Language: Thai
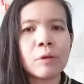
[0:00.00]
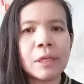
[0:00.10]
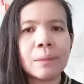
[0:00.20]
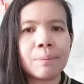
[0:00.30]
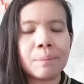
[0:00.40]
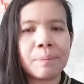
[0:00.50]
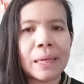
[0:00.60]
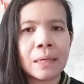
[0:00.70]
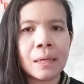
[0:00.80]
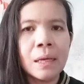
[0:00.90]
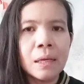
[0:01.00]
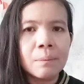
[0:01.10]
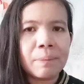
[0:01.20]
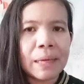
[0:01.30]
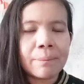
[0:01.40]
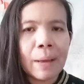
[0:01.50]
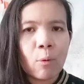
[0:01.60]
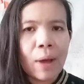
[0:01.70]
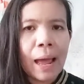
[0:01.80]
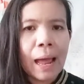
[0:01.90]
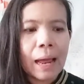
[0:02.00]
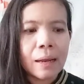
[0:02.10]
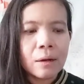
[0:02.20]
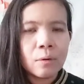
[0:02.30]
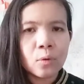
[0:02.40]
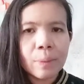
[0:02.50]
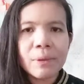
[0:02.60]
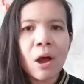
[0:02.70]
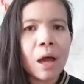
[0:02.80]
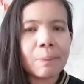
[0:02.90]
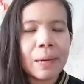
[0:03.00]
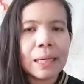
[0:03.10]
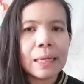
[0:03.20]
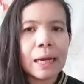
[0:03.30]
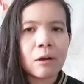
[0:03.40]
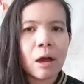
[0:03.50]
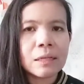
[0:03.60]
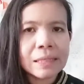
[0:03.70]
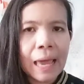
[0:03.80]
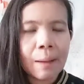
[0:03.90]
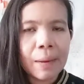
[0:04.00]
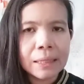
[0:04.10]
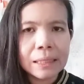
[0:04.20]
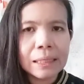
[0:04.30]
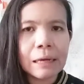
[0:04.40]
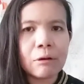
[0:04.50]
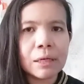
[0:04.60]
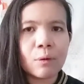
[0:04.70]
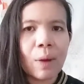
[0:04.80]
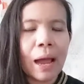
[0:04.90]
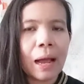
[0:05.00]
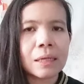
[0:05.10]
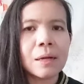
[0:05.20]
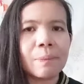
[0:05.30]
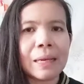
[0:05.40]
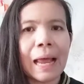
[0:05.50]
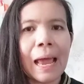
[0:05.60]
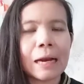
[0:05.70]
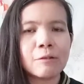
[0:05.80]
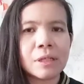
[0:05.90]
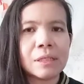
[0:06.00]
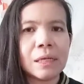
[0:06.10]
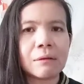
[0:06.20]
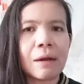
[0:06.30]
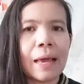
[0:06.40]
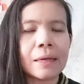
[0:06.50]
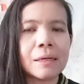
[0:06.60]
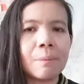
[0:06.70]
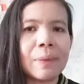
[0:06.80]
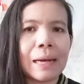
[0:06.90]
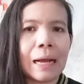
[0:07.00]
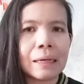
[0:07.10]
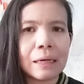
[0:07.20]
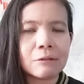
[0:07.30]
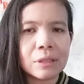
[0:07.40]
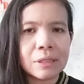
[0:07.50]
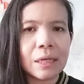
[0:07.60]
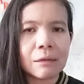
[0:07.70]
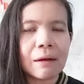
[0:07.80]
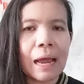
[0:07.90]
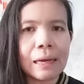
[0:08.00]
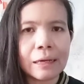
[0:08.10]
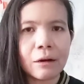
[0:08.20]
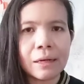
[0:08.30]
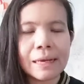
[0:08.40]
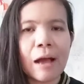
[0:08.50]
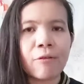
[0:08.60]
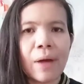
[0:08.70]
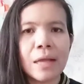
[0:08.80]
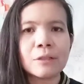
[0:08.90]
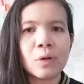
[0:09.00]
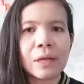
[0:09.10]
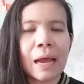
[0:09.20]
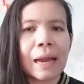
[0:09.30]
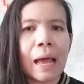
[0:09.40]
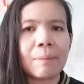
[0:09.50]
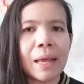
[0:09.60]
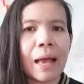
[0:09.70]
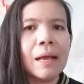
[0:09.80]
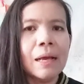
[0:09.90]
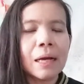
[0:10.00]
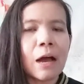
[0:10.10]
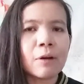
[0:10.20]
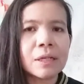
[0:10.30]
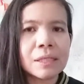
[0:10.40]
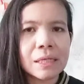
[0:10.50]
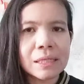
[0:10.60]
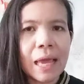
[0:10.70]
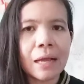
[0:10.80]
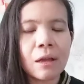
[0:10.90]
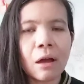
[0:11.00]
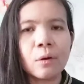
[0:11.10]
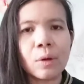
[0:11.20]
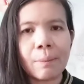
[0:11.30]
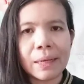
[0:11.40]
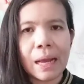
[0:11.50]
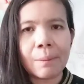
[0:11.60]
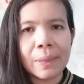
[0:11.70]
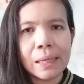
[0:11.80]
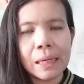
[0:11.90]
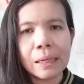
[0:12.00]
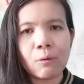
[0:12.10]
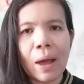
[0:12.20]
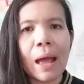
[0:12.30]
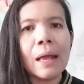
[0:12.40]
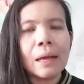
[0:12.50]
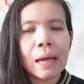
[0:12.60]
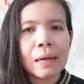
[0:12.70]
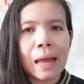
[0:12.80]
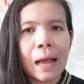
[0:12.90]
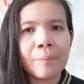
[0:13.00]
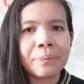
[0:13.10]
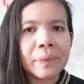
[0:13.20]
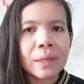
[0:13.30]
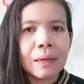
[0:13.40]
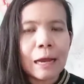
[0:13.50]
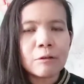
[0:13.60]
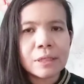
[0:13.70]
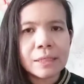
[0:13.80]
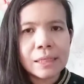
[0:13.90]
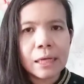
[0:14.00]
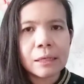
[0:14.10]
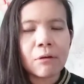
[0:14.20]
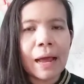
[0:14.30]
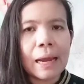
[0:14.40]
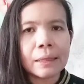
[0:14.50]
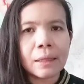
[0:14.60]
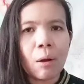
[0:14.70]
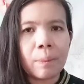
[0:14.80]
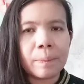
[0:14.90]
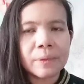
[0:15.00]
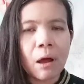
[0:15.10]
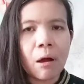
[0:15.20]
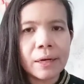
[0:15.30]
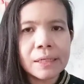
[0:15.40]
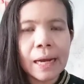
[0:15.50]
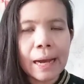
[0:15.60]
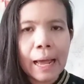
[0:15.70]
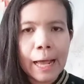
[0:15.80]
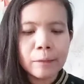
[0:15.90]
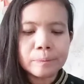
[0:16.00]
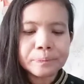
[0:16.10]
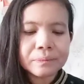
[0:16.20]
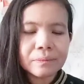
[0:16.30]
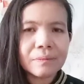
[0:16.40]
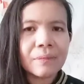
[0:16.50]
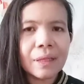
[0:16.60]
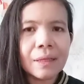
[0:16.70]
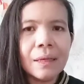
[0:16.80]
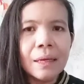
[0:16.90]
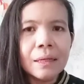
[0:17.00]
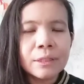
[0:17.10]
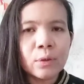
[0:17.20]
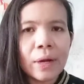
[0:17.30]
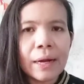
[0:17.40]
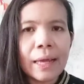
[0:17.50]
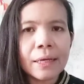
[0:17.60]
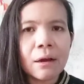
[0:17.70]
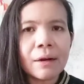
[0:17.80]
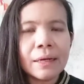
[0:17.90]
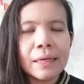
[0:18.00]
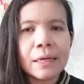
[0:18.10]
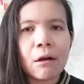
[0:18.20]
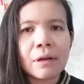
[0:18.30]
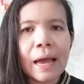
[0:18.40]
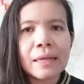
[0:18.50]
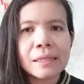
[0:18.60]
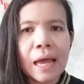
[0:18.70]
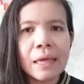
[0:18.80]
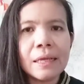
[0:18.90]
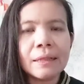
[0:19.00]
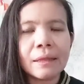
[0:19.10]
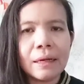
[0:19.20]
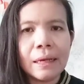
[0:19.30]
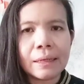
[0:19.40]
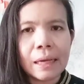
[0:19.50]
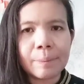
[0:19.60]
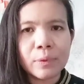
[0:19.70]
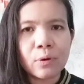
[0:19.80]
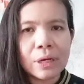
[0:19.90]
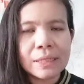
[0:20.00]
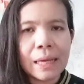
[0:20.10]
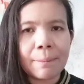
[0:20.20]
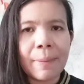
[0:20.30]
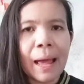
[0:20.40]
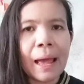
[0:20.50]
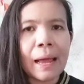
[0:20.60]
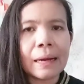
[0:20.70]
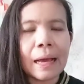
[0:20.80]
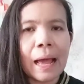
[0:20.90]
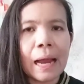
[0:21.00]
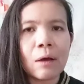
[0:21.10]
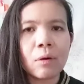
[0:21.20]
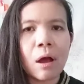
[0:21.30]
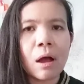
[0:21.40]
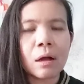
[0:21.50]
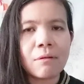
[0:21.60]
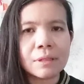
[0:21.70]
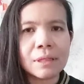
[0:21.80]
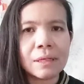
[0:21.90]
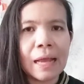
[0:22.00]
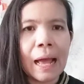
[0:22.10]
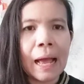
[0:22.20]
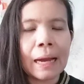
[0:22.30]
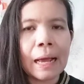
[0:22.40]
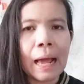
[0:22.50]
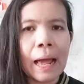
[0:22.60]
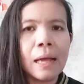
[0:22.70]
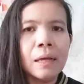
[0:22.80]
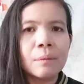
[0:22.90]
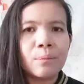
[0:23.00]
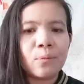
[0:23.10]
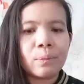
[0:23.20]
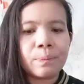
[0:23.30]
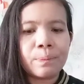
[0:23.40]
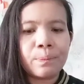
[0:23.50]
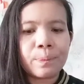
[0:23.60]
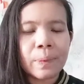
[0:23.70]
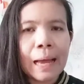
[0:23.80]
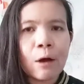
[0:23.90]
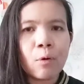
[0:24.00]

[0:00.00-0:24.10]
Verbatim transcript: คิดเป็นเป็นแบบว่ารวบยอดไปเลย แล้วก็แจ้งมาทีเดียวเลยว่าครึ่งปีแรกเราจะเสียเท่าไหร่ ครึ่งปีหลังเราจะเสียเท่าไหร่ในกรณีค่าไฟส่วนค่าน้ำเนี่ย เขาก็จะแจ้งยอดรวมมาทั้งปีเลยว่า ค่าน้ำเราจะเสียเท่าไหร่ต่อต่อเดือนนะคะส่วนในกรณีของการใช้อินเทอร์เน็ต กับโทรศัพท์บ้านนะคะแล้วก็กล่องสัญญาณนะคะเรา